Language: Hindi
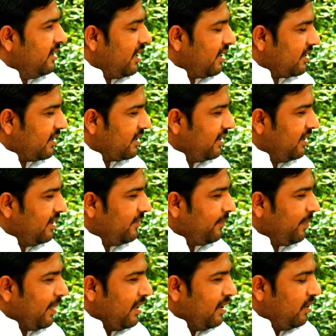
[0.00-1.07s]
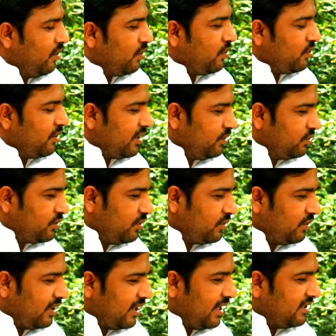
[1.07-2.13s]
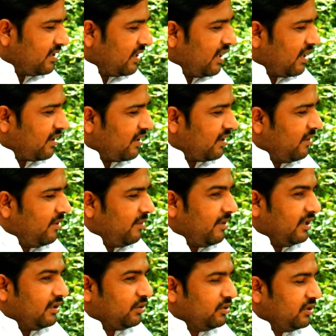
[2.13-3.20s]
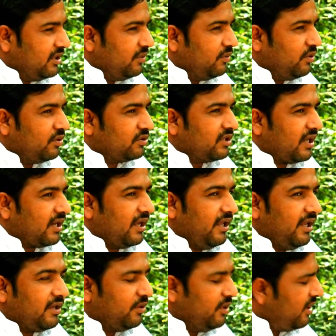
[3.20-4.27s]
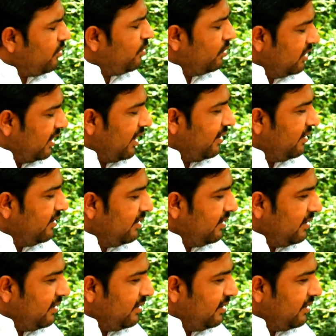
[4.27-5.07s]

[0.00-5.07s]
ला करके लोगों को एक दूसरे को लड़ा झगड़ा करके मैं मानता हूँ यदि वो सारा एक एक हो जाए